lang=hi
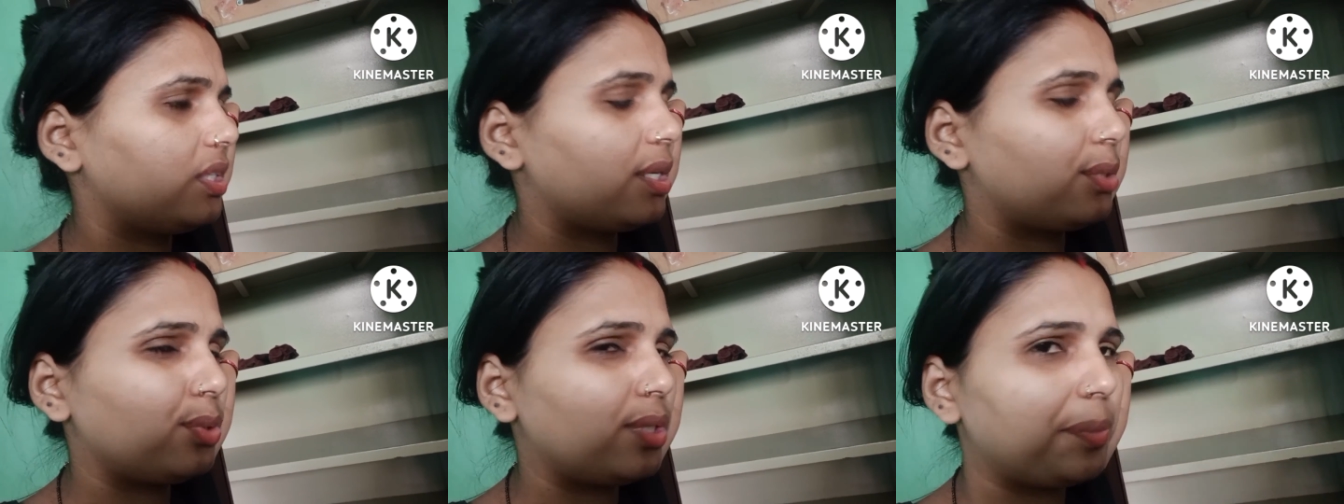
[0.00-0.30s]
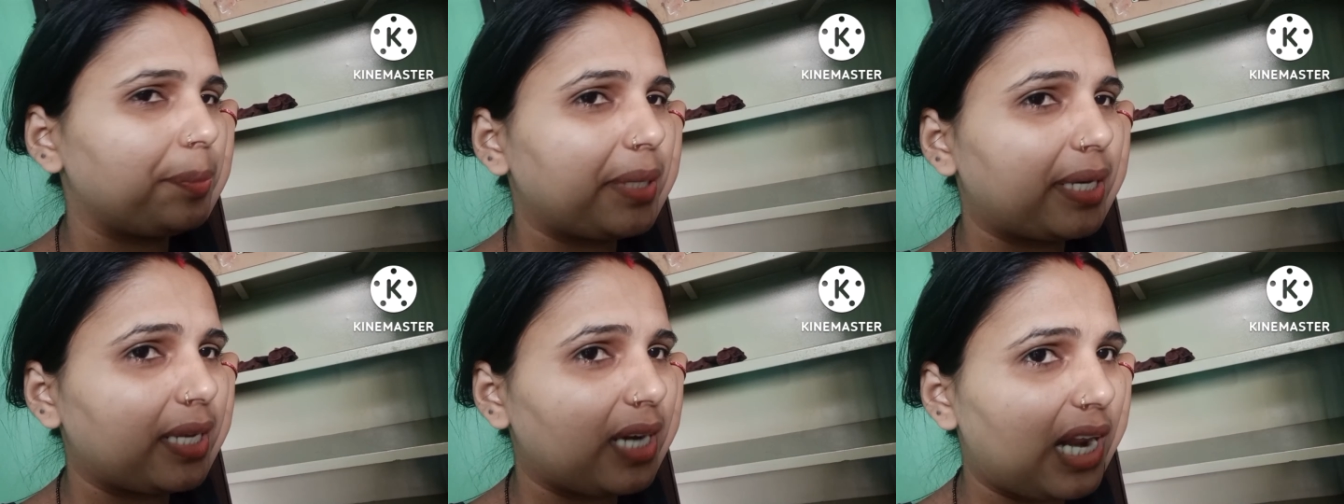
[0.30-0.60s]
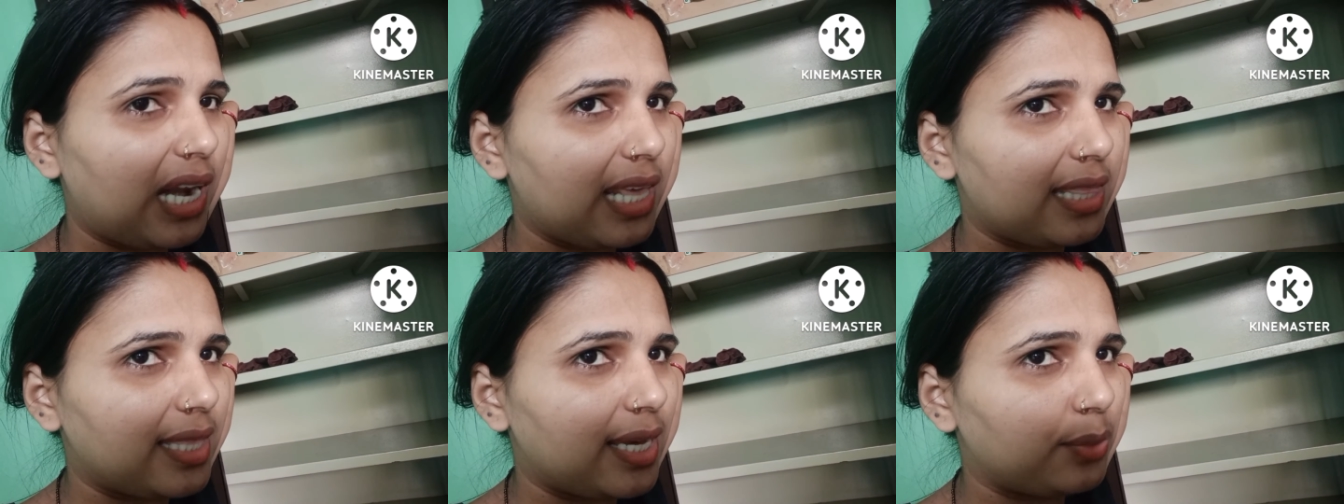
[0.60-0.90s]
इधर उधर
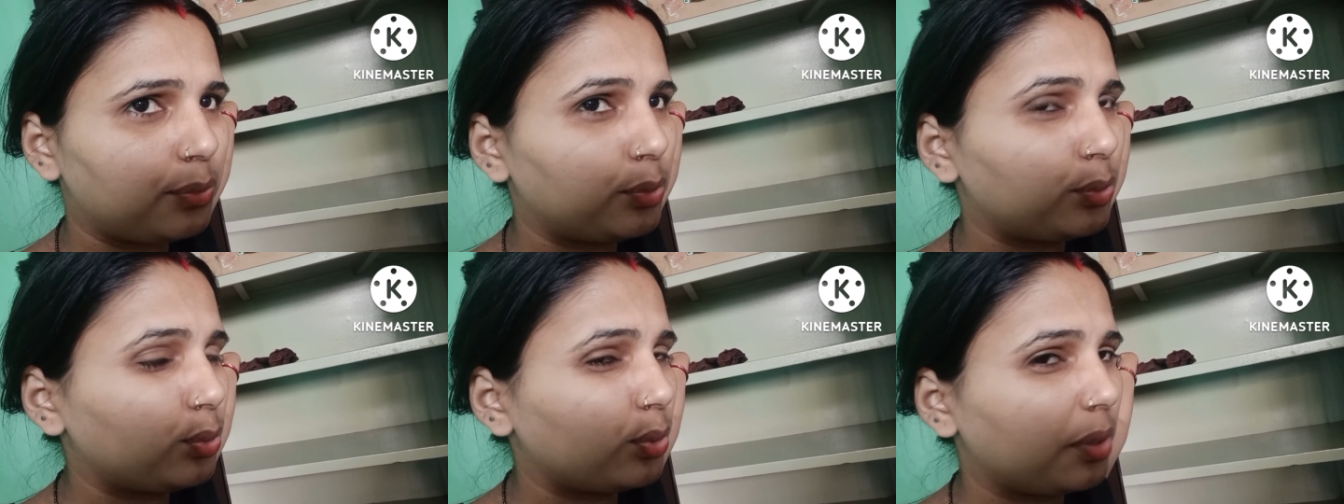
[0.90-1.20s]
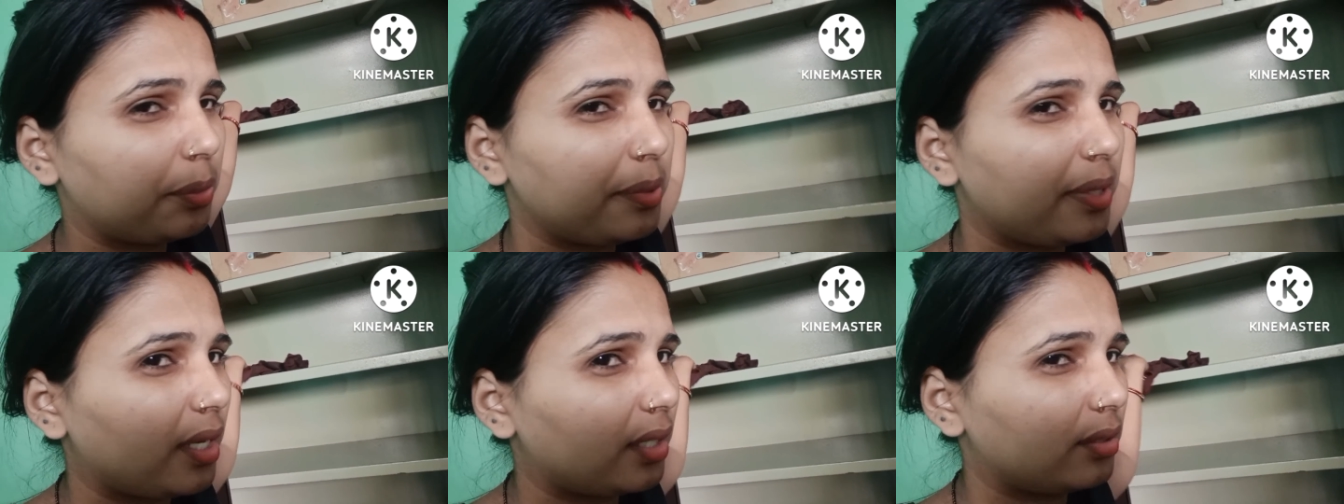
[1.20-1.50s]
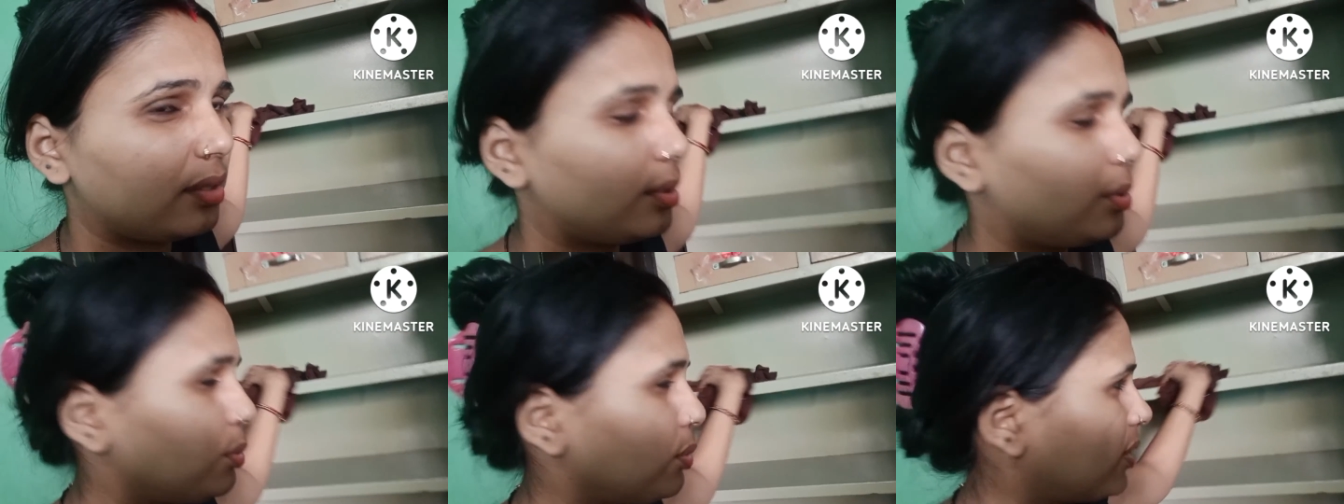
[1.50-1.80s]
बिखरा रहता है वो तो कभी
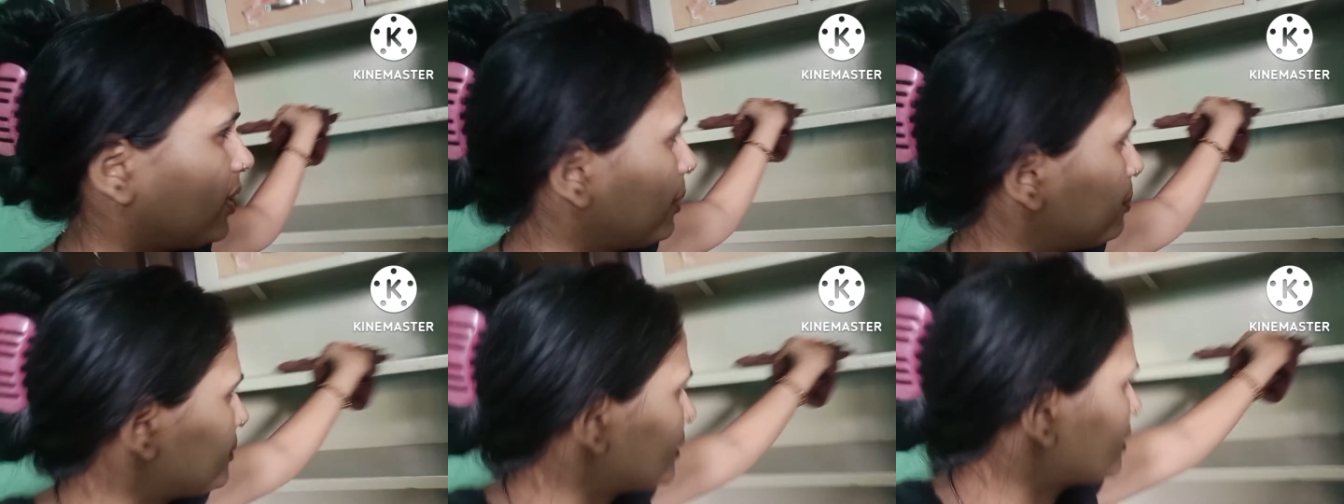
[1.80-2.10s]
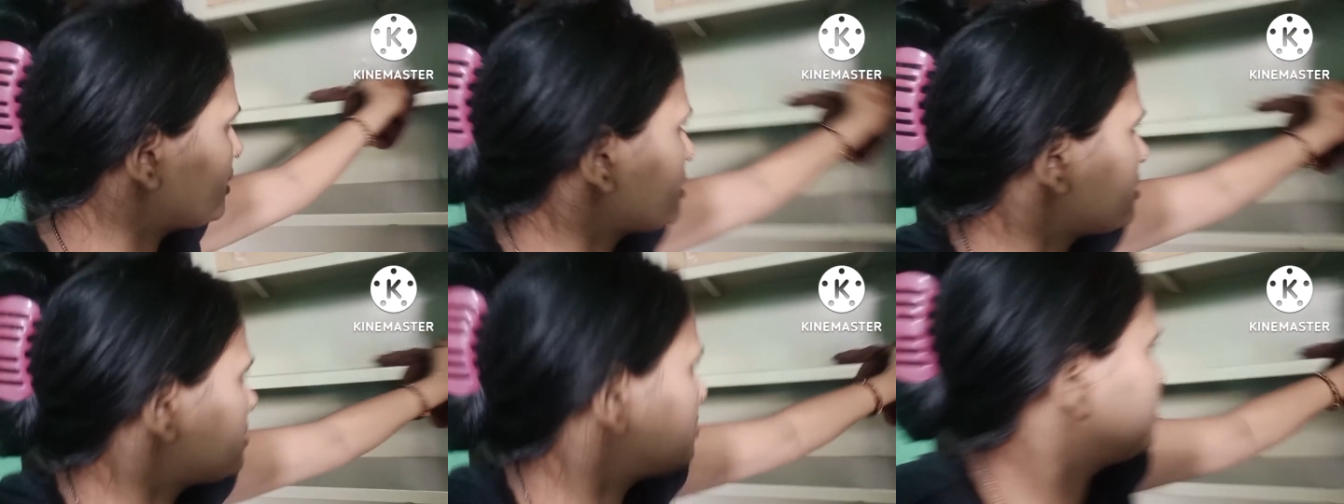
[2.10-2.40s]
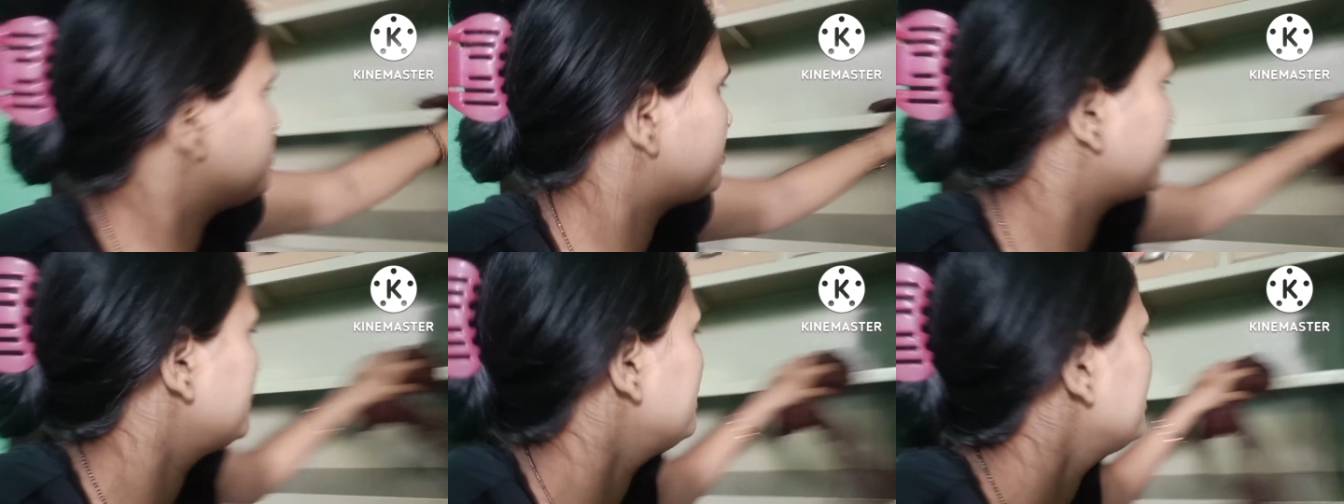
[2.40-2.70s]
रख देती हूँ एक हफ्ता दस
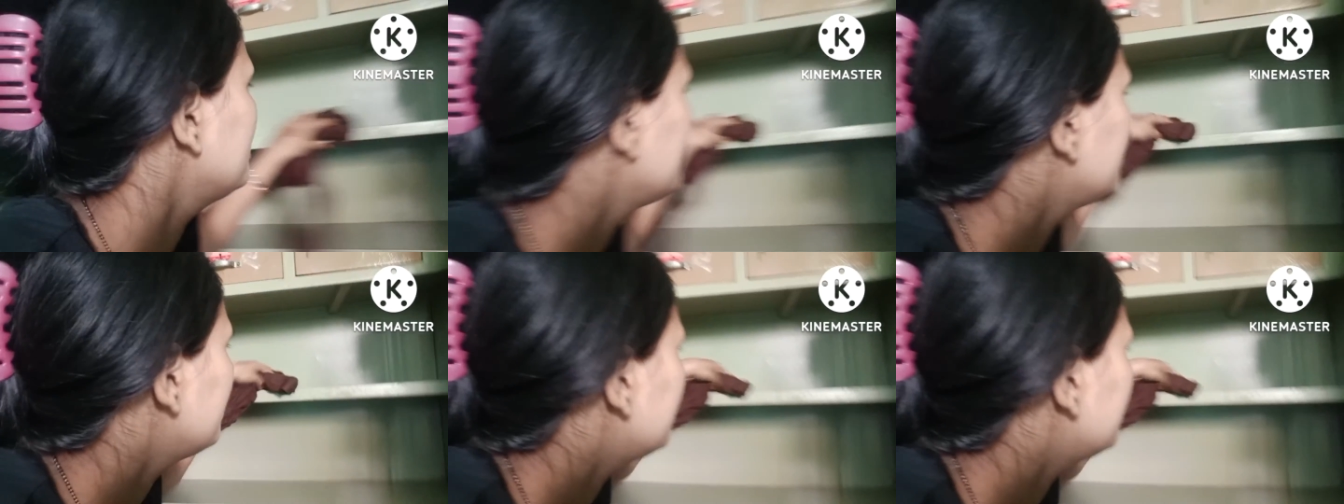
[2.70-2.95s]
दिन पे